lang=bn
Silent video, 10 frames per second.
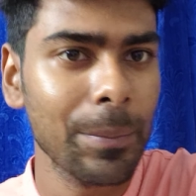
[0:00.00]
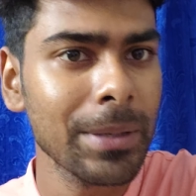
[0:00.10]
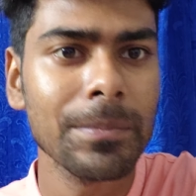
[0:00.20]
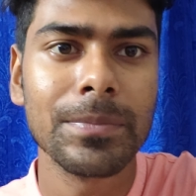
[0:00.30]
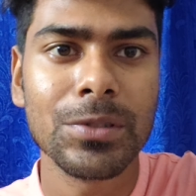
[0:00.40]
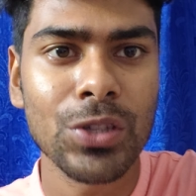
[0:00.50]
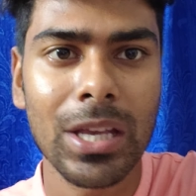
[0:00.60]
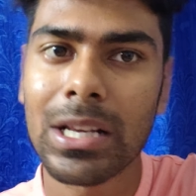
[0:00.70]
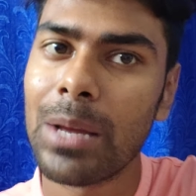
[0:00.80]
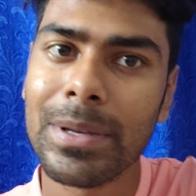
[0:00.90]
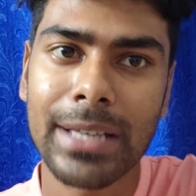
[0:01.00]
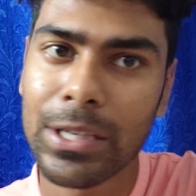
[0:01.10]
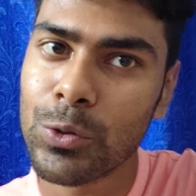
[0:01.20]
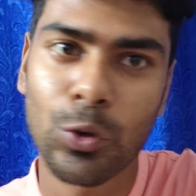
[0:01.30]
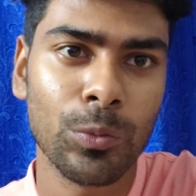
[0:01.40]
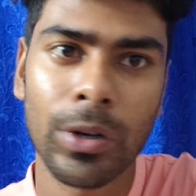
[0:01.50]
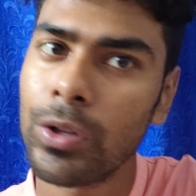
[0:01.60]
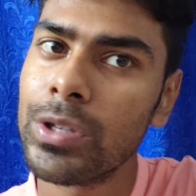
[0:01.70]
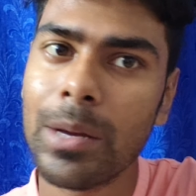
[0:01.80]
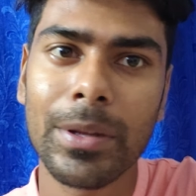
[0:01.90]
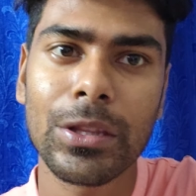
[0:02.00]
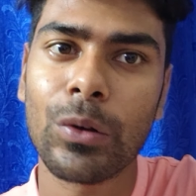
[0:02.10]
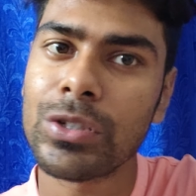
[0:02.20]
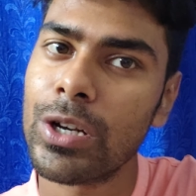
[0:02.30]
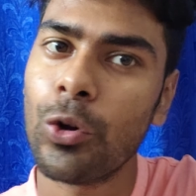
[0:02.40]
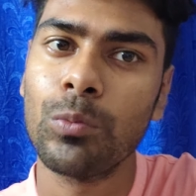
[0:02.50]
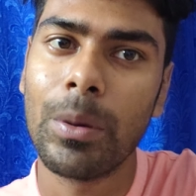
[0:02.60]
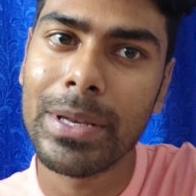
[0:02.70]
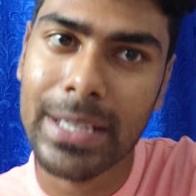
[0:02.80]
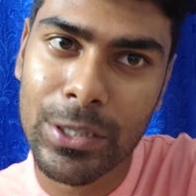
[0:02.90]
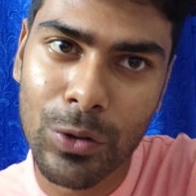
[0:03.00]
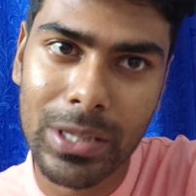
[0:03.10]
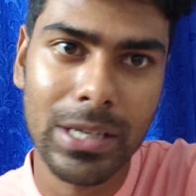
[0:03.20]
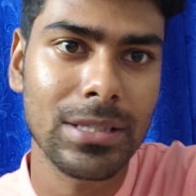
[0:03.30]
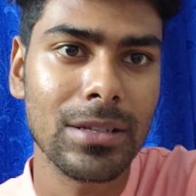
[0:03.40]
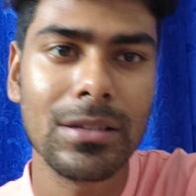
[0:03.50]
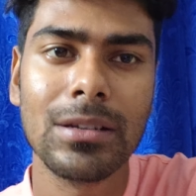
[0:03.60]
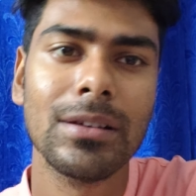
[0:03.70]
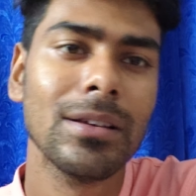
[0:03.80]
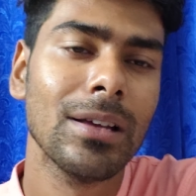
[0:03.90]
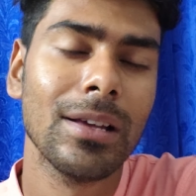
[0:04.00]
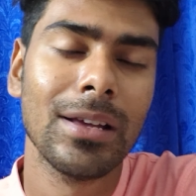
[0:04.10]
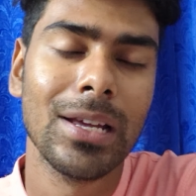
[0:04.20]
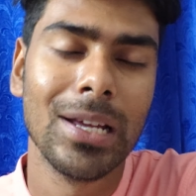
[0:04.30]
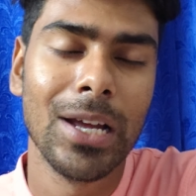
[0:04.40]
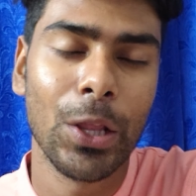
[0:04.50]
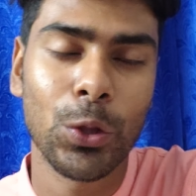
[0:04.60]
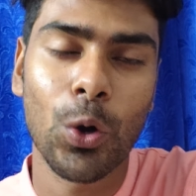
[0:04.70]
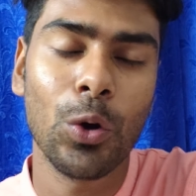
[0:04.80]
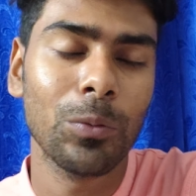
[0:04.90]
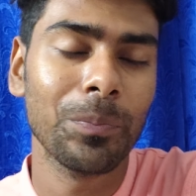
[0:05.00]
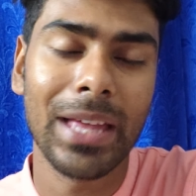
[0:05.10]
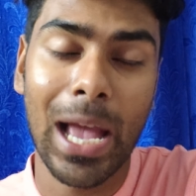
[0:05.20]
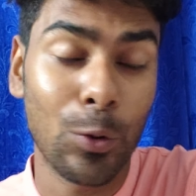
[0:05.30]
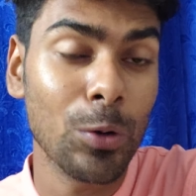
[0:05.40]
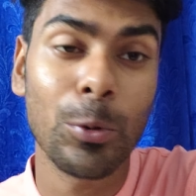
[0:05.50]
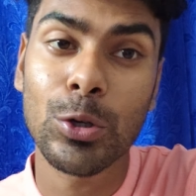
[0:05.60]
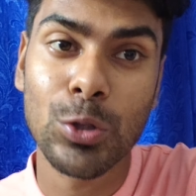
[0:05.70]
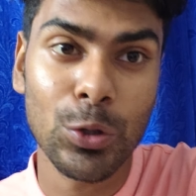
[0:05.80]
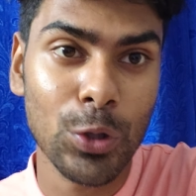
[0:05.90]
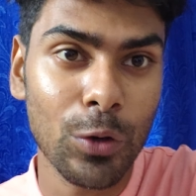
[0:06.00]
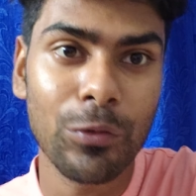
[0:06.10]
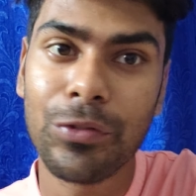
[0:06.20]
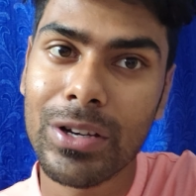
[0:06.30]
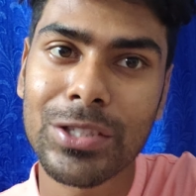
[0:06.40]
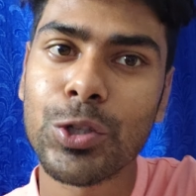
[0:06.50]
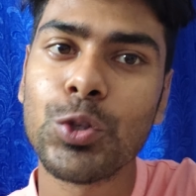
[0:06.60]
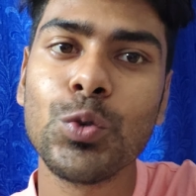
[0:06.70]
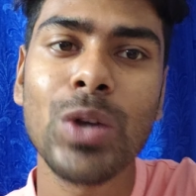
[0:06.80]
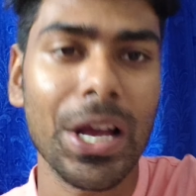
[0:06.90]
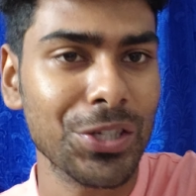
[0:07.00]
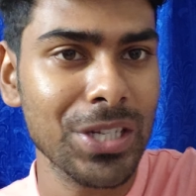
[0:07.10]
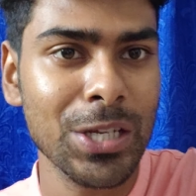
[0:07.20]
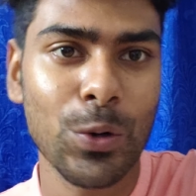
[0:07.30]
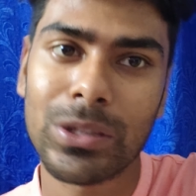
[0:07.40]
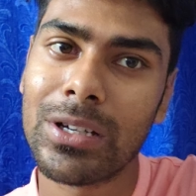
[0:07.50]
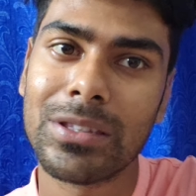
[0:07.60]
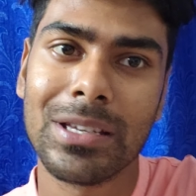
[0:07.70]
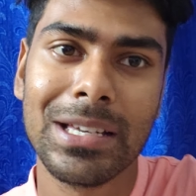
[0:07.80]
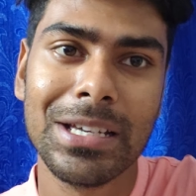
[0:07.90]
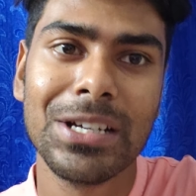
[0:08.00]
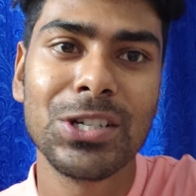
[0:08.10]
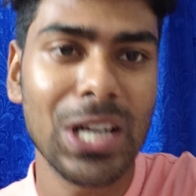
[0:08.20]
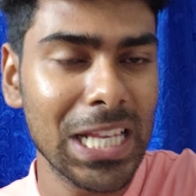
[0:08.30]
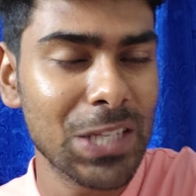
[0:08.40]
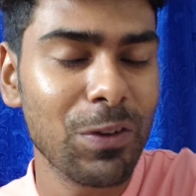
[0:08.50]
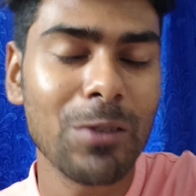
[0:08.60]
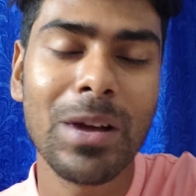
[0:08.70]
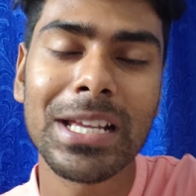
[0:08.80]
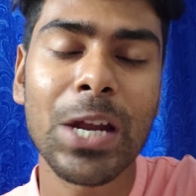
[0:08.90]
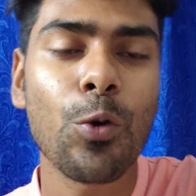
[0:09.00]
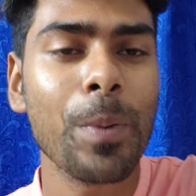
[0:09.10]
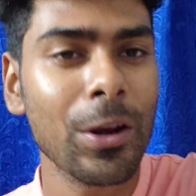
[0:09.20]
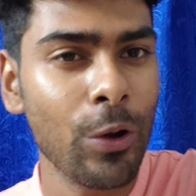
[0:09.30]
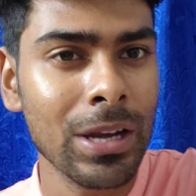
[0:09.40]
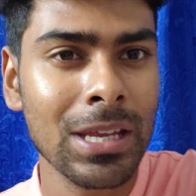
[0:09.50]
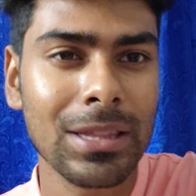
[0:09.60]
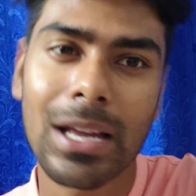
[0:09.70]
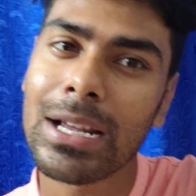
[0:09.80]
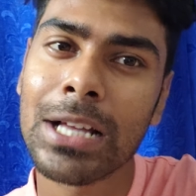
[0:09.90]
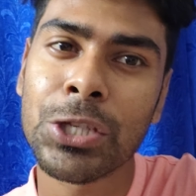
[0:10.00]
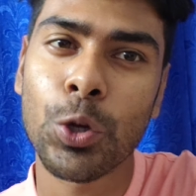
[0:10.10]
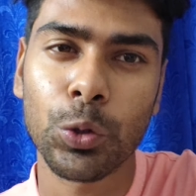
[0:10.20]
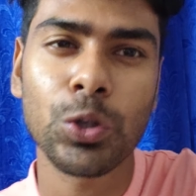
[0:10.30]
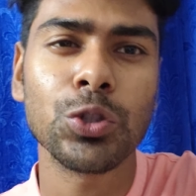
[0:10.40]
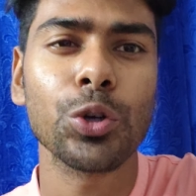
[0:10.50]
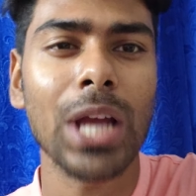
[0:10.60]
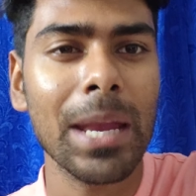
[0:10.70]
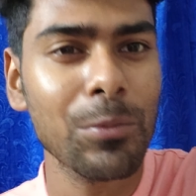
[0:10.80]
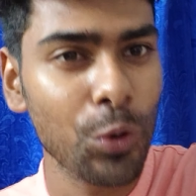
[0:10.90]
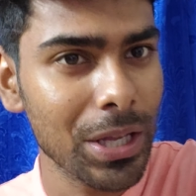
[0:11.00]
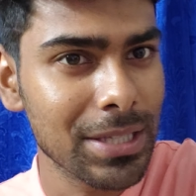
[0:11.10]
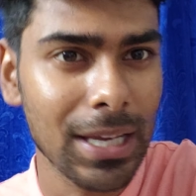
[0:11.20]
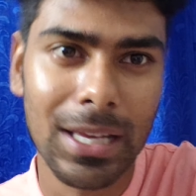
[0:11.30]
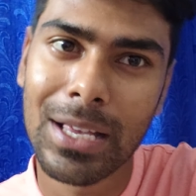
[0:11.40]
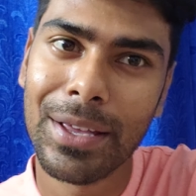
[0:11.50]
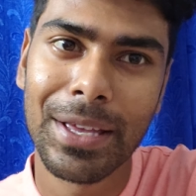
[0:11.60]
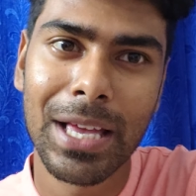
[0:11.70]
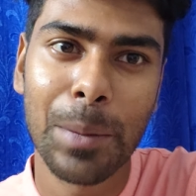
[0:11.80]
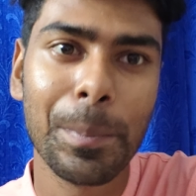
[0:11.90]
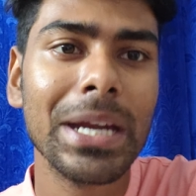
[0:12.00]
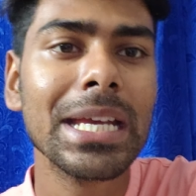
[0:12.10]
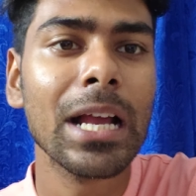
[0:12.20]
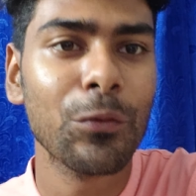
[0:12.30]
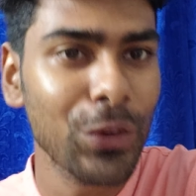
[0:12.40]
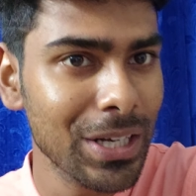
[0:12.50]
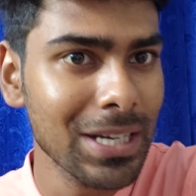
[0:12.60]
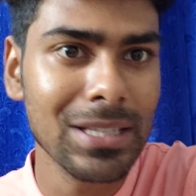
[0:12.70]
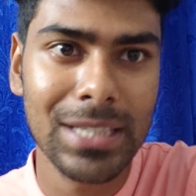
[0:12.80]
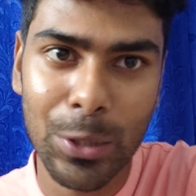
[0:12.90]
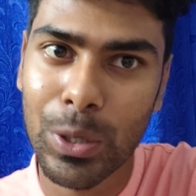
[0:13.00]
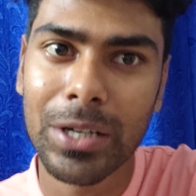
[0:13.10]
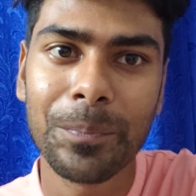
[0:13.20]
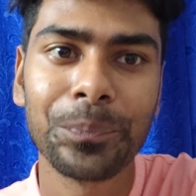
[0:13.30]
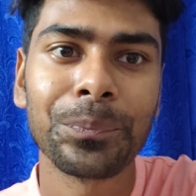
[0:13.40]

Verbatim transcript: আমি সেই ক্লাবে সাইন করবো না তো দিয়ামান্তাকোস সেরকমভাবেই সাইন করে দিয়েছেন তো এখনও পর্যন্ত ফার্স্ট জুন আসেনি অর্থাৎ ট্রান্সফার মার্কেট ওপেন হয়নি তার কাছে যথেষ্ট টাইম রয়েছে মেডিকেল ফিটনেস দেওয়ার